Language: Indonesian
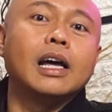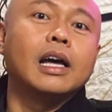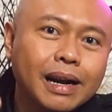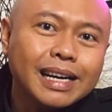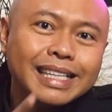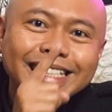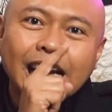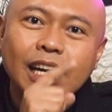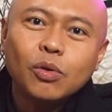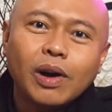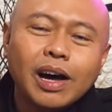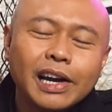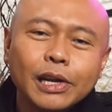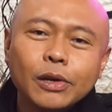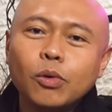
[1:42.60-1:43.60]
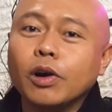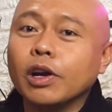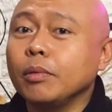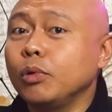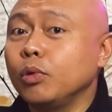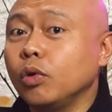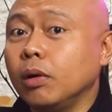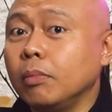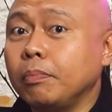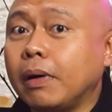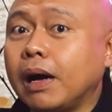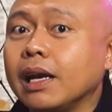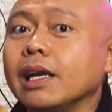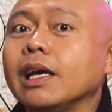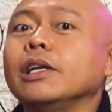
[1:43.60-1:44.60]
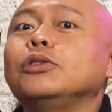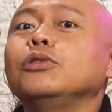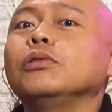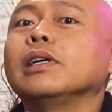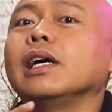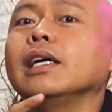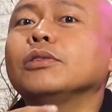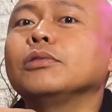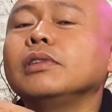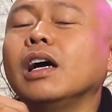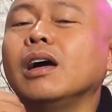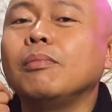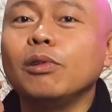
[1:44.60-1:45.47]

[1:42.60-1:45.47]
per Januari 2024 juga sudah